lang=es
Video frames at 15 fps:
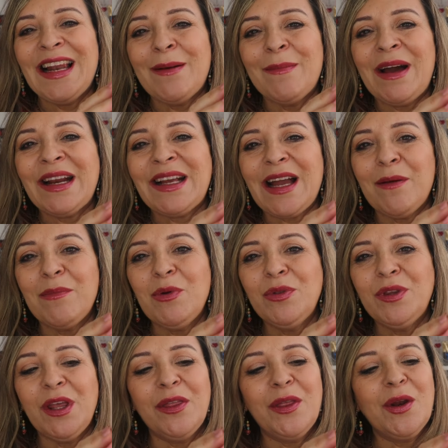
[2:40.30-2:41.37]
la marca
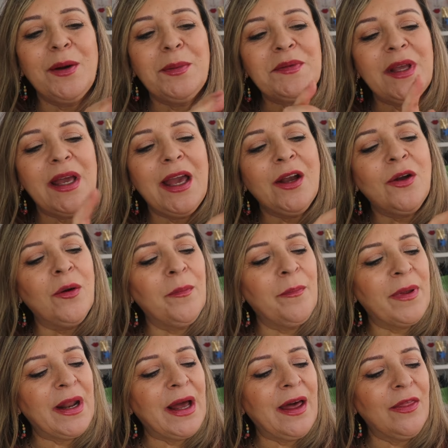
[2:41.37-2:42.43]
Beauty Drops he
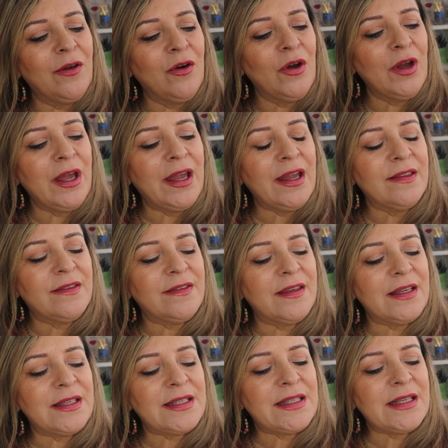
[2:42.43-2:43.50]
comprado
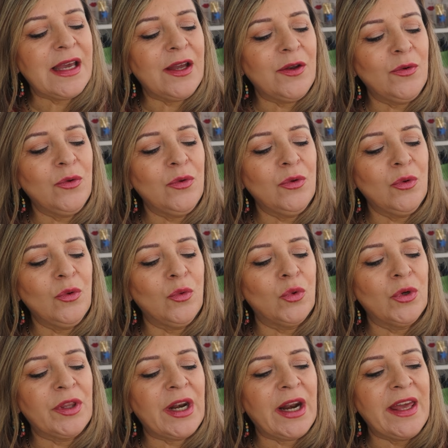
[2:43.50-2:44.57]
este serum
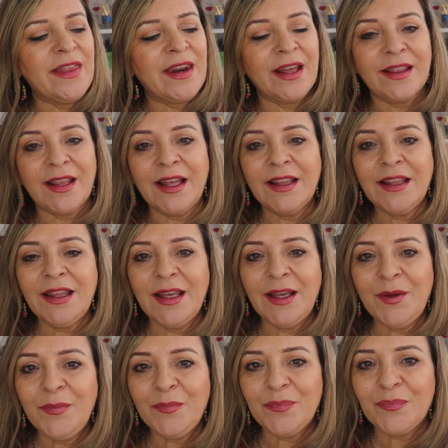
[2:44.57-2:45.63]
ultra
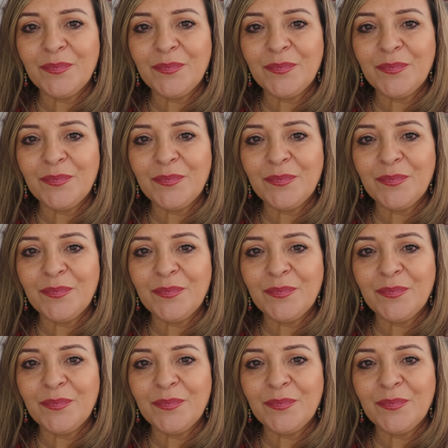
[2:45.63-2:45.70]
hidratante